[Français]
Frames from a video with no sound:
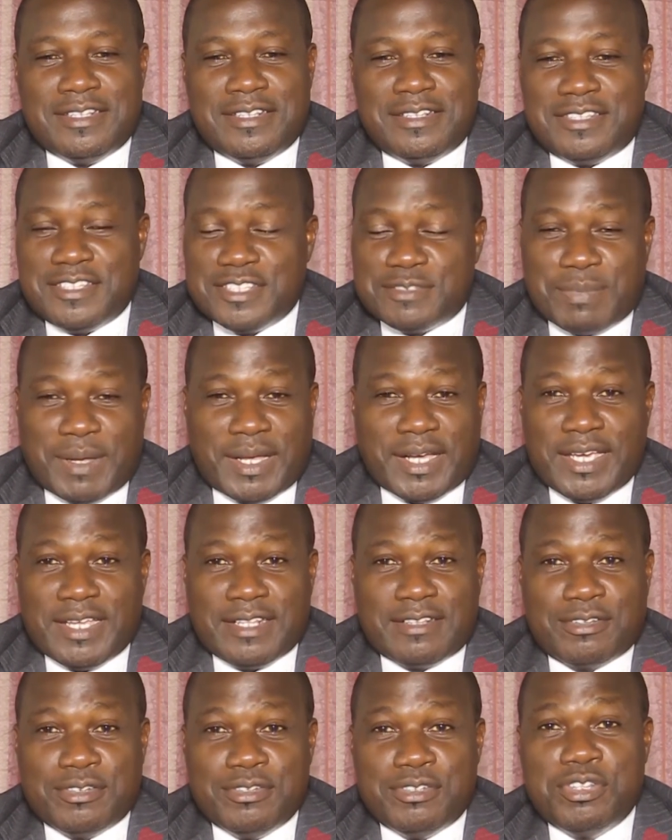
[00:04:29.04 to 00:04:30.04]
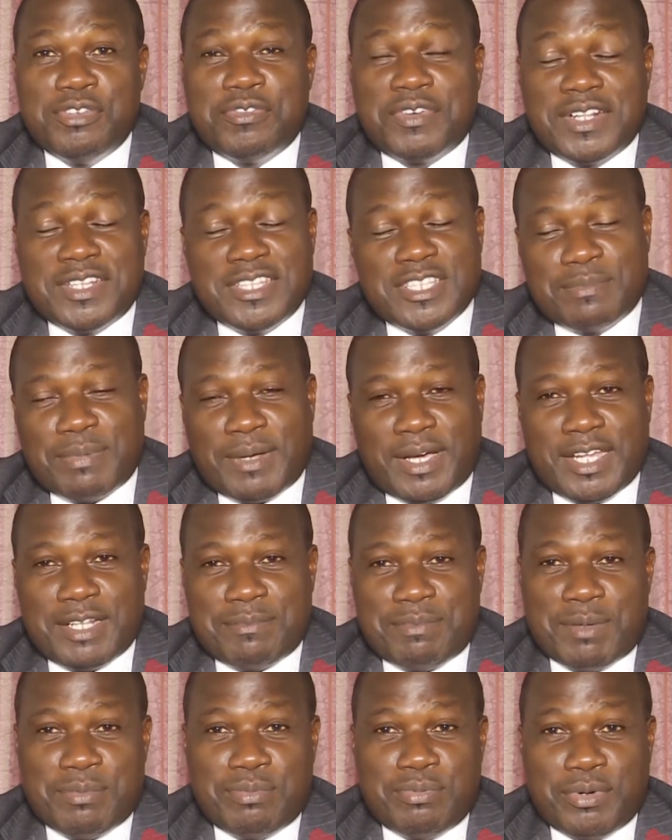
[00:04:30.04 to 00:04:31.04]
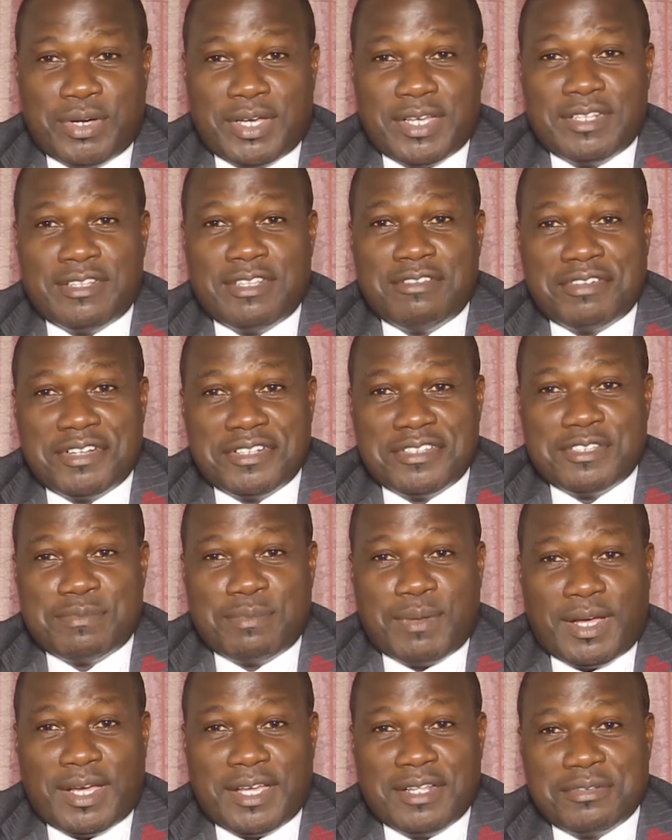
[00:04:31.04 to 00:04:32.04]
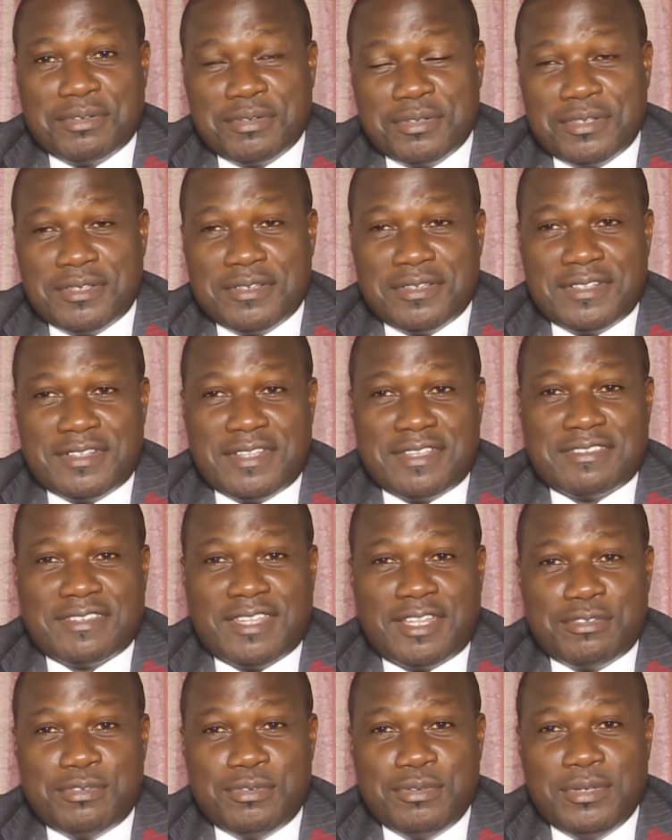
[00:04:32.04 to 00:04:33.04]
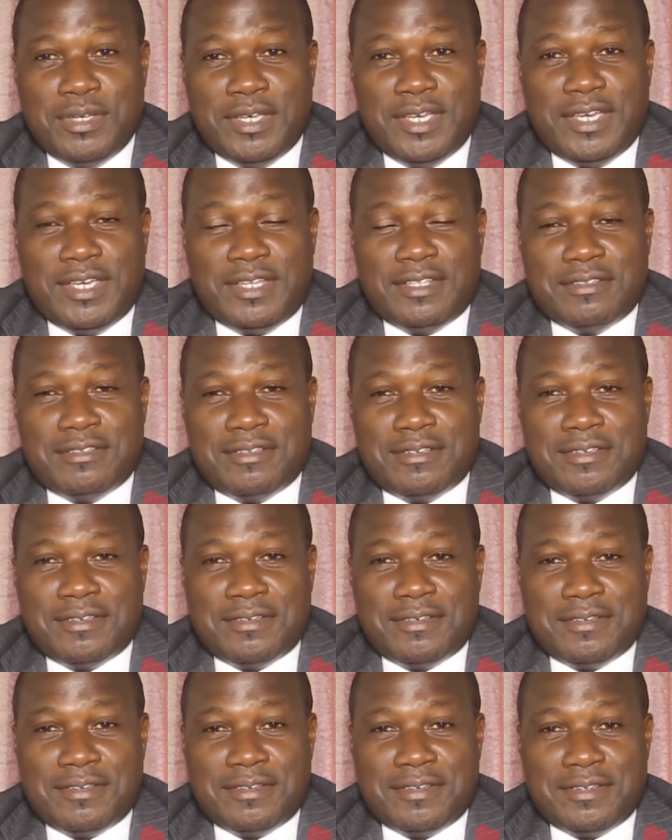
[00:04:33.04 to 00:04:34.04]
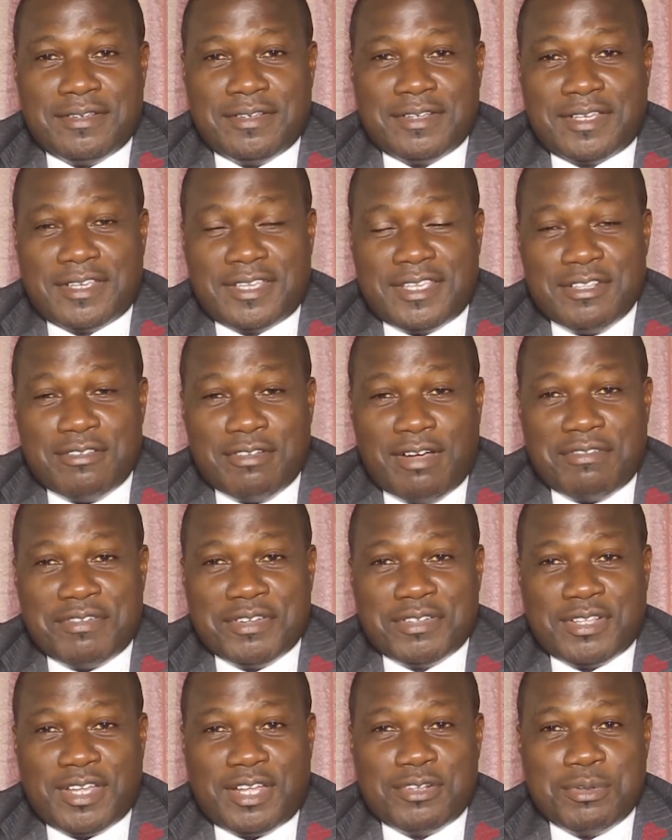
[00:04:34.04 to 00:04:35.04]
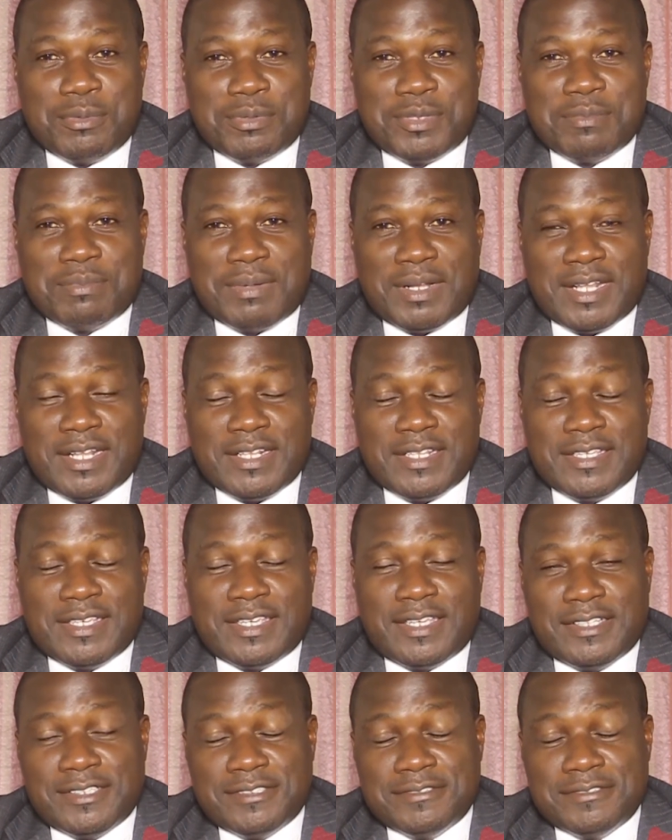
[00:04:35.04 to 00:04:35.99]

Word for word: disparaître, devrait disparaître, pas pourrait, devrait disparaître des statuts qui doivent être adoptés par la Ligue.